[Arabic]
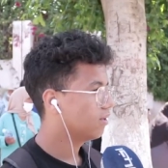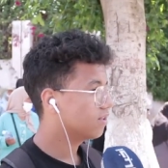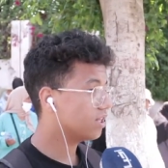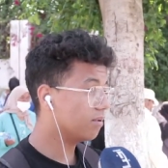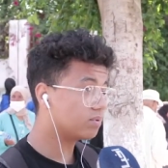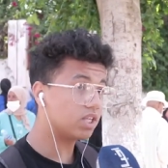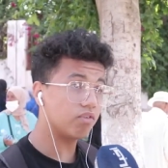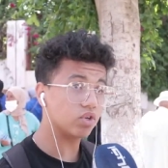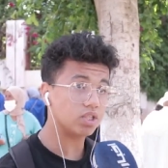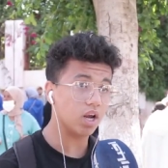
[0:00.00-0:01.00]
صعيب
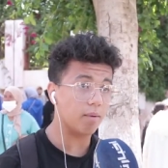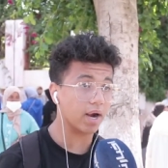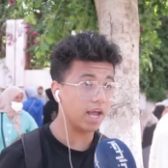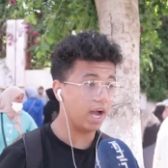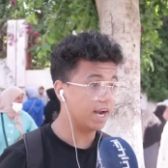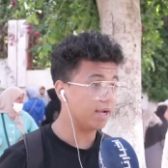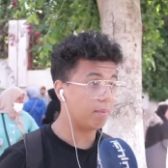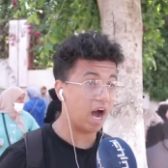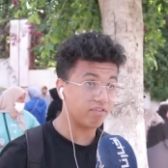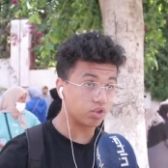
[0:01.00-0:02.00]
بزاف واش انا مريح انا
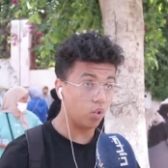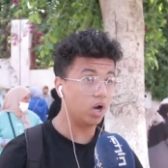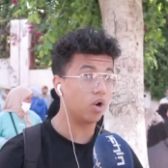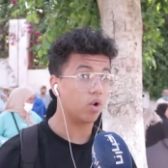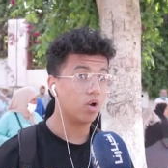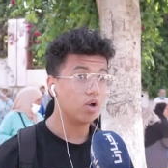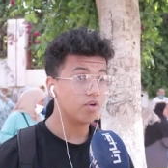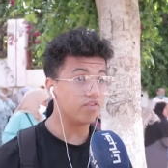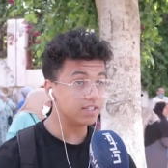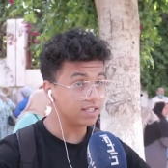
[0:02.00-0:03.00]
ما حافظ والو
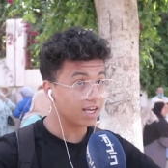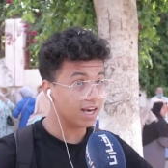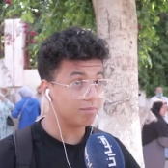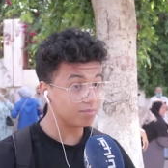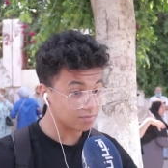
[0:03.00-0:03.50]
فيزيك انا